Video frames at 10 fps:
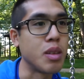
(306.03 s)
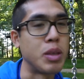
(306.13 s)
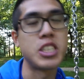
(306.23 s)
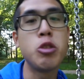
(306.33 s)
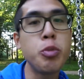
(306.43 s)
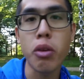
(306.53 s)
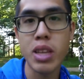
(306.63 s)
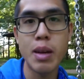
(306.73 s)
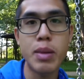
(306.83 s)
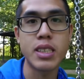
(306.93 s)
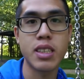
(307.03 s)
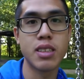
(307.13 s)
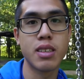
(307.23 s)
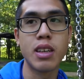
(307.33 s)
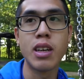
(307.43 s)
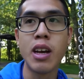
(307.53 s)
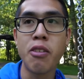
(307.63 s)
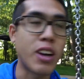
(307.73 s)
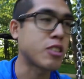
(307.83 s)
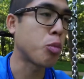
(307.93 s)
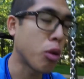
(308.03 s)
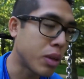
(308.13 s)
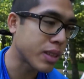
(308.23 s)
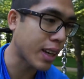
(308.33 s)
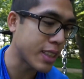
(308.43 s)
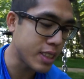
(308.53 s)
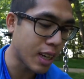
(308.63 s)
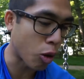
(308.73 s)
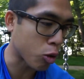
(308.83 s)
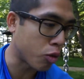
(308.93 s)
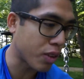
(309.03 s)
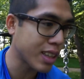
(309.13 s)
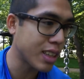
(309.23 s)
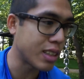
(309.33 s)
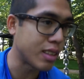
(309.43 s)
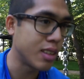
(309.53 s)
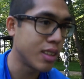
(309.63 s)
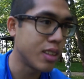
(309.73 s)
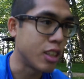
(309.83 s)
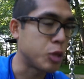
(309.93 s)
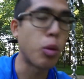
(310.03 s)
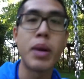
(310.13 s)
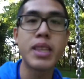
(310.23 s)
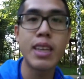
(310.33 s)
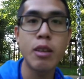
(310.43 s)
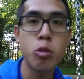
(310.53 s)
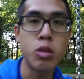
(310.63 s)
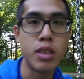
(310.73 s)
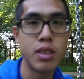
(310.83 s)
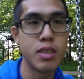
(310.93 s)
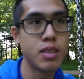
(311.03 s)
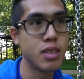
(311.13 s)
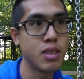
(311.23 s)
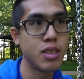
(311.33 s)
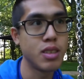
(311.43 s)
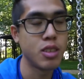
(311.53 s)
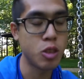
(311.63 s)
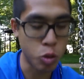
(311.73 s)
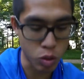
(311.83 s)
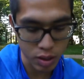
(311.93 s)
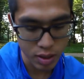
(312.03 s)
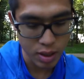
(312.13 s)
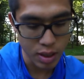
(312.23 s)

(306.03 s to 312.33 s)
Bah, j'ai dû porter un masque, faire semblant de m'intéresser alors qu'en vrai, je m'en battais les couilles, tu vois.